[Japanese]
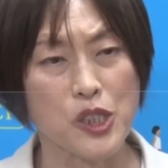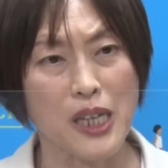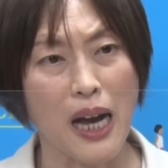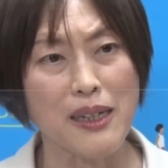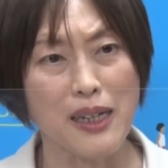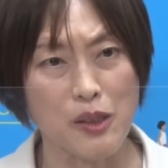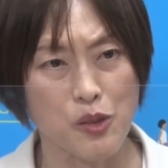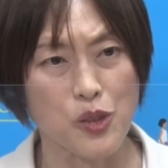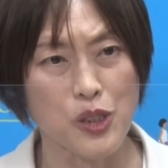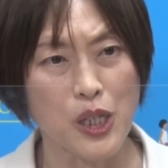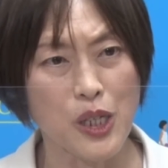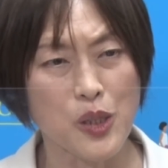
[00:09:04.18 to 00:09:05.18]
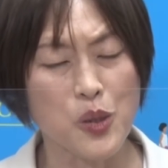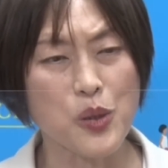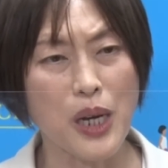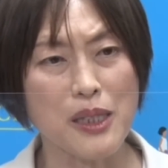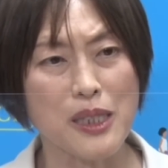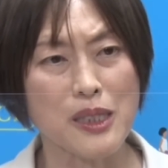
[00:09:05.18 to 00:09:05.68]
費半額入
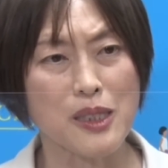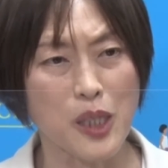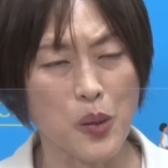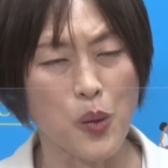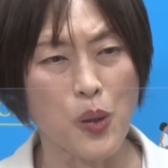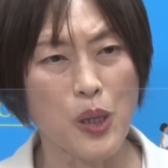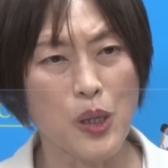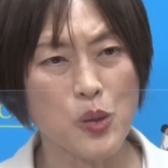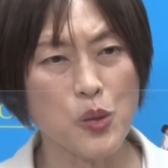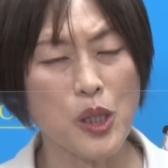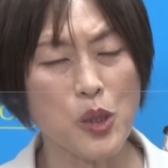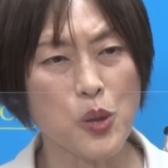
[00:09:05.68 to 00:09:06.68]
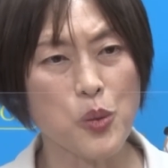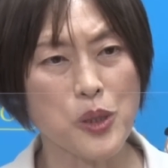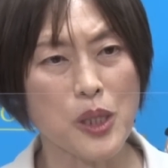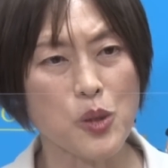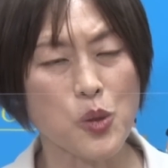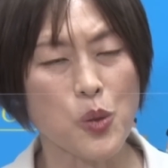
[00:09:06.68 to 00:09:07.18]
学金ゼロそして給付
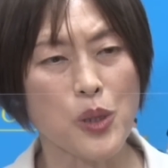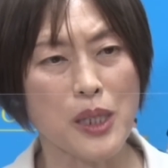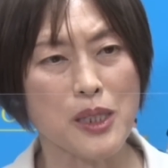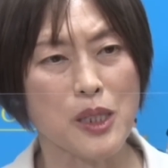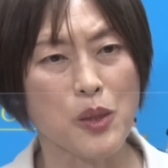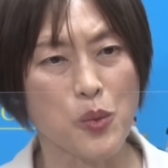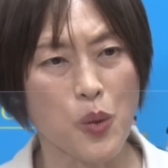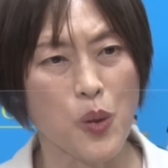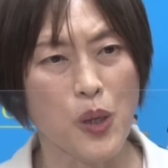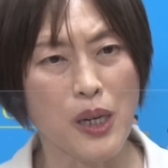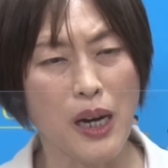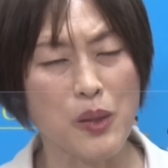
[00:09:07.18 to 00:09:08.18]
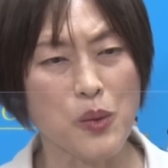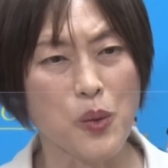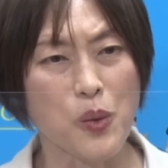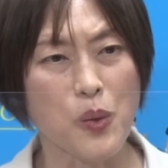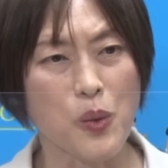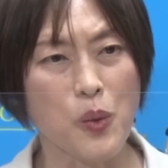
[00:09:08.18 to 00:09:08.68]
制の奨学金をあ
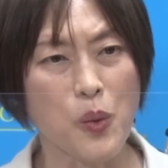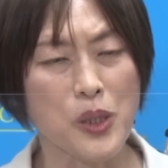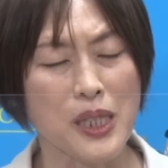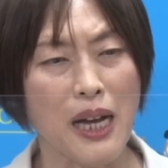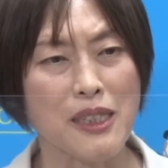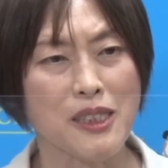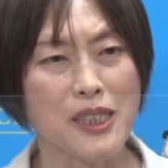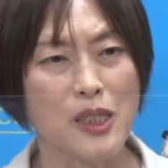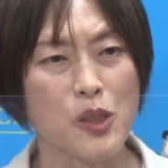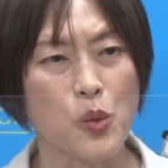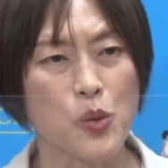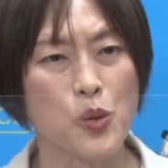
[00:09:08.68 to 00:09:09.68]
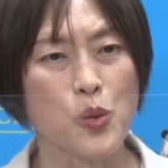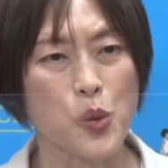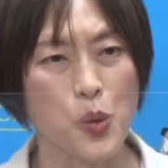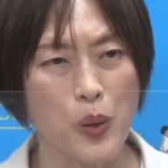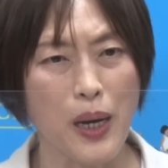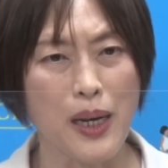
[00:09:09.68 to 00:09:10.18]
の大きな柱にというこ
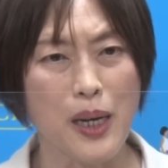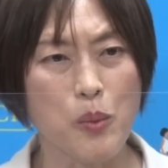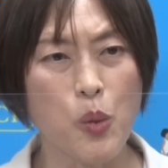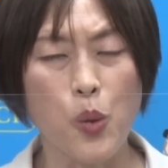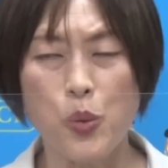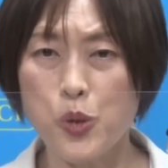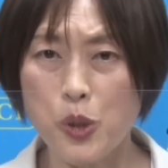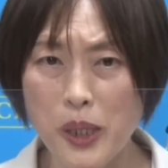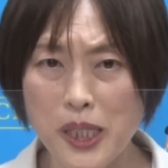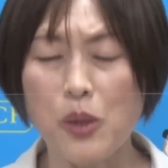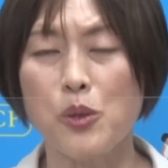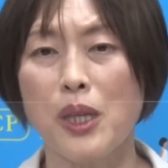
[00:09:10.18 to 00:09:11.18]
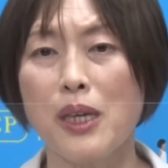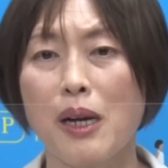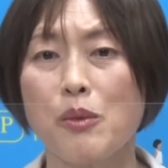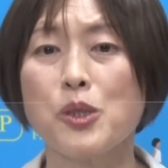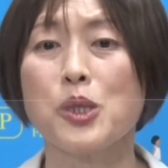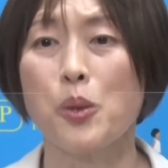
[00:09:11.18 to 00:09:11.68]
とはもう含めての提
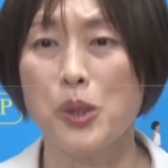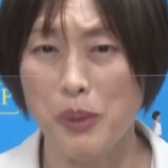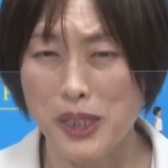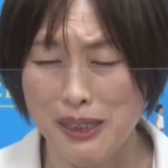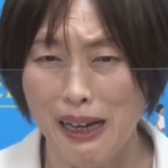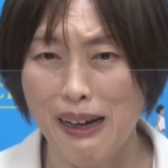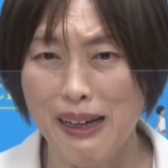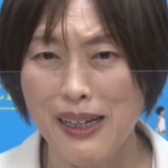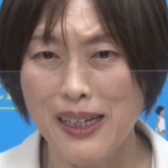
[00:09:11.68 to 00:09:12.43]
案をしておりました。